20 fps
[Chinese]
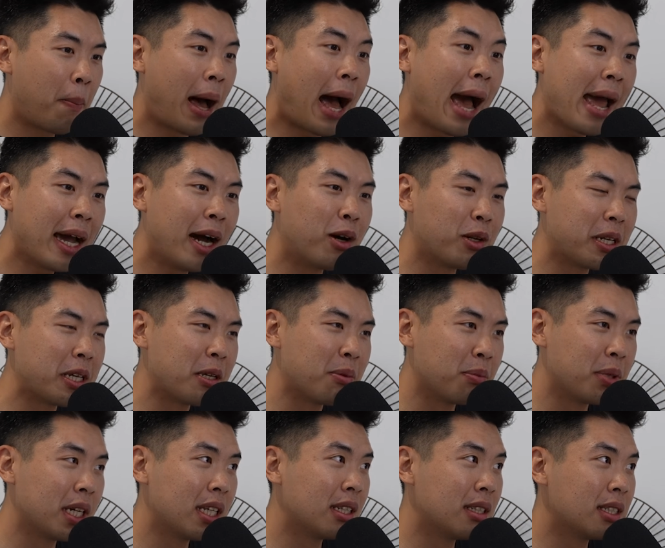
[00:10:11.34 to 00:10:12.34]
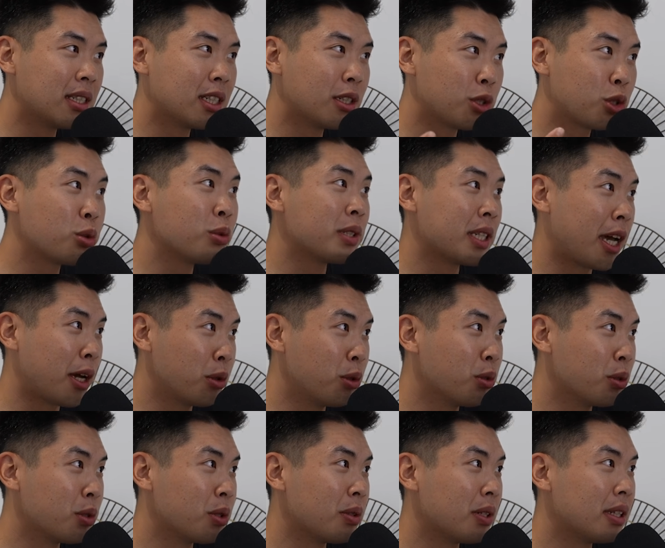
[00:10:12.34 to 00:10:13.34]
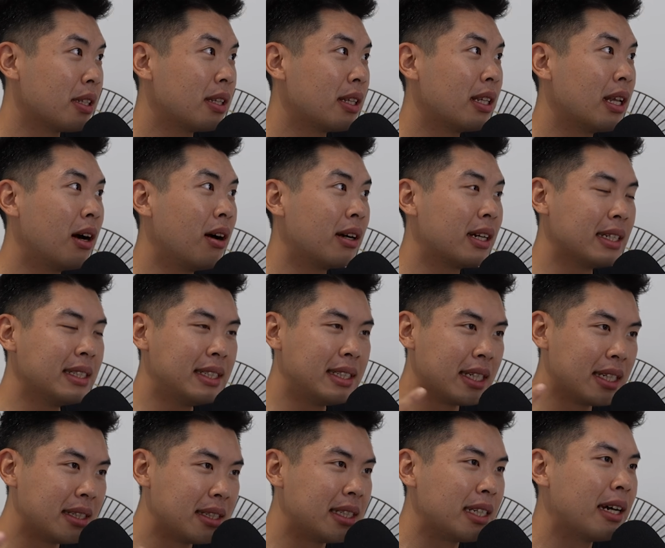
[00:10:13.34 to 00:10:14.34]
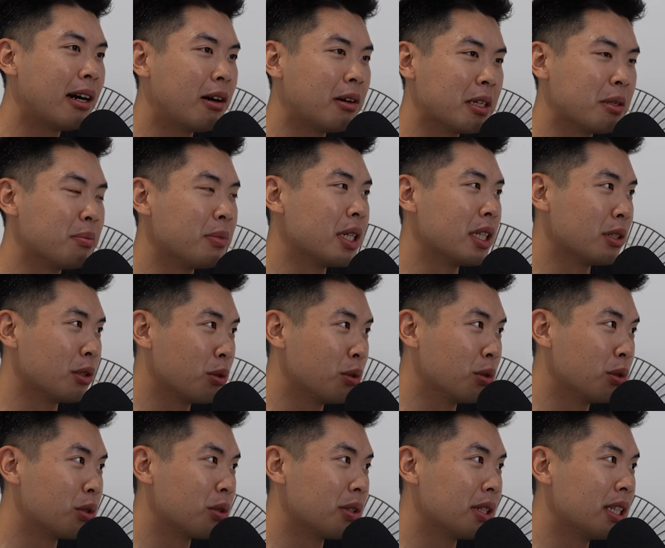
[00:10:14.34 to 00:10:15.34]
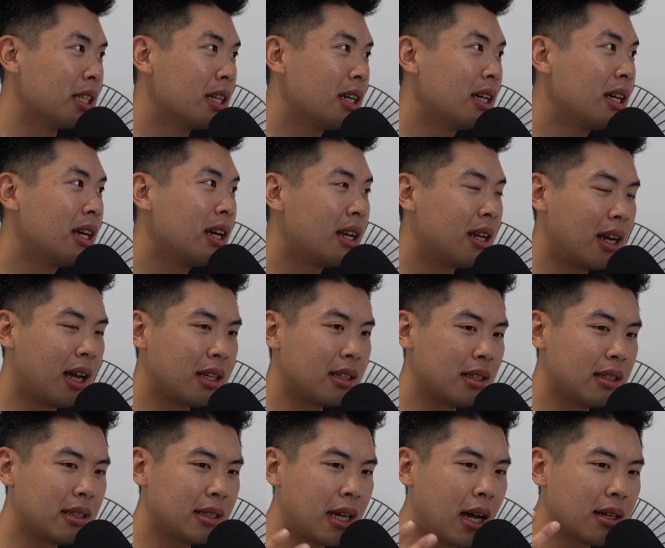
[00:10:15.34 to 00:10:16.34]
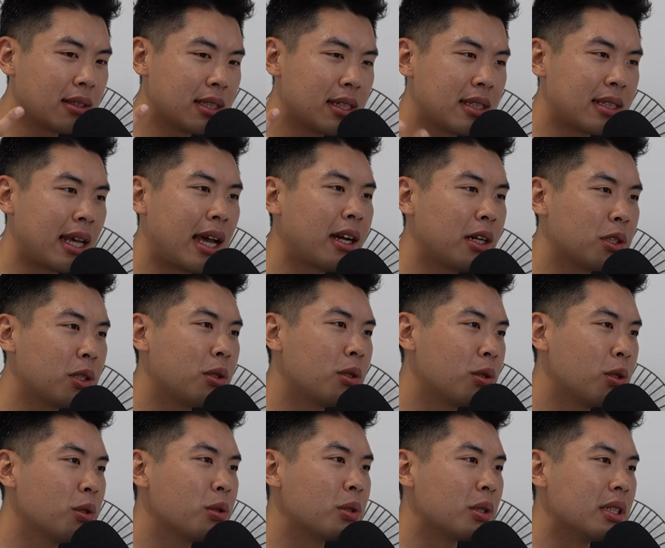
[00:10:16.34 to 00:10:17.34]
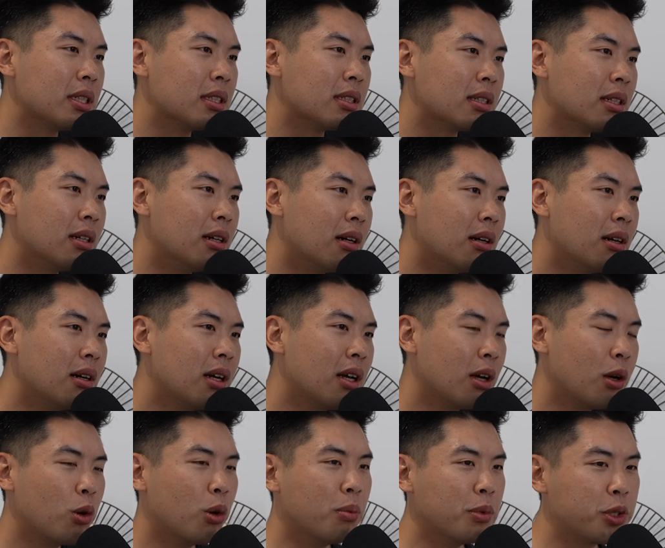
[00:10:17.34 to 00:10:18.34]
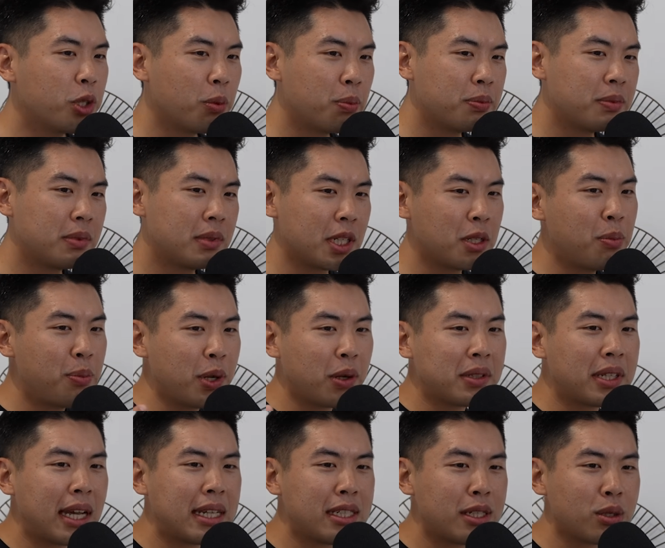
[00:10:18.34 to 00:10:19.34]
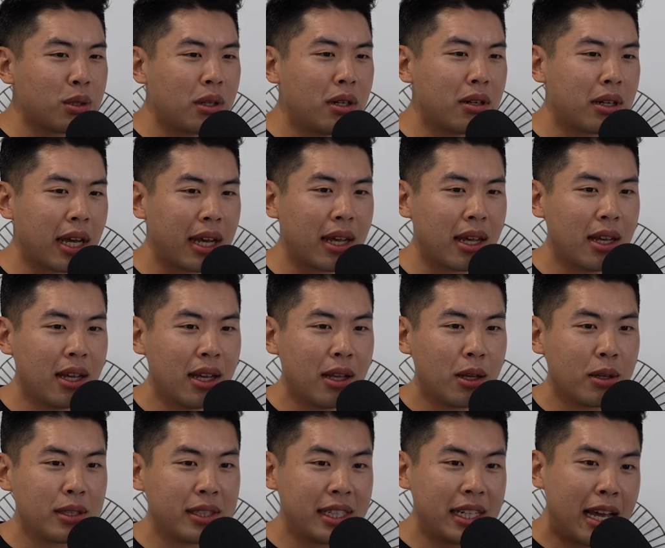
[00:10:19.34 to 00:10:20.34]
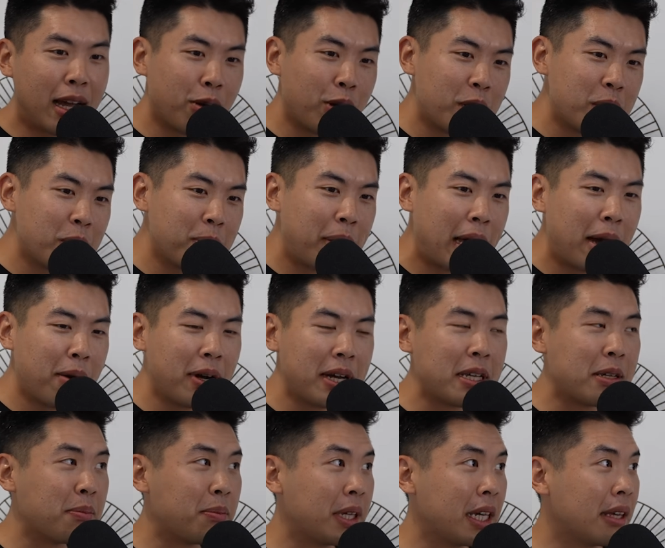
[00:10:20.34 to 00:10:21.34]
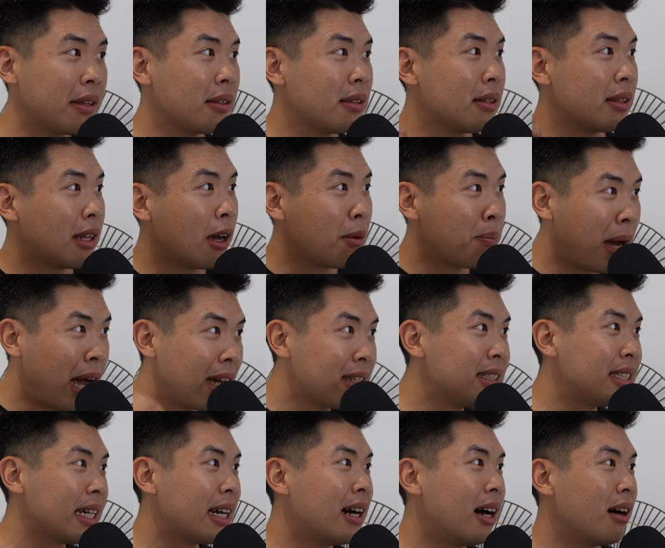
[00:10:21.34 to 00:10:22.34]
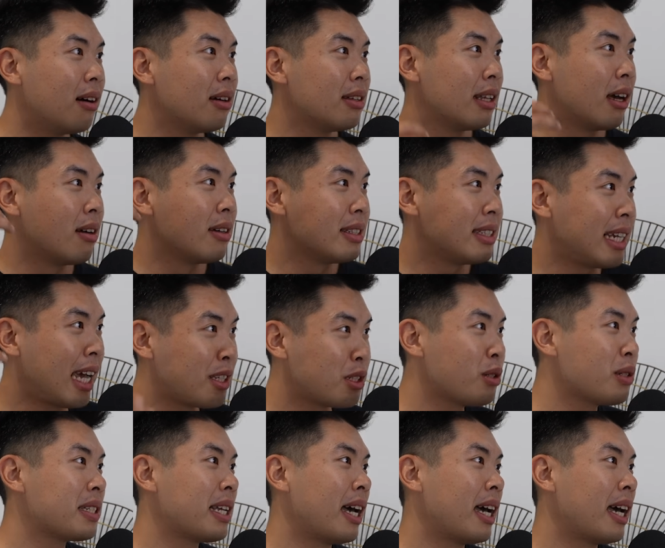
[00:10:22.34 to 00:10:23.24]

拍好的影片的这个素材库存，然后跟剪辑好影片的库存。对，那当这三个都有库存的时候，我们就真的不用担心说，OK，现在赶快去拍完影片，然后马上剪好，然后下周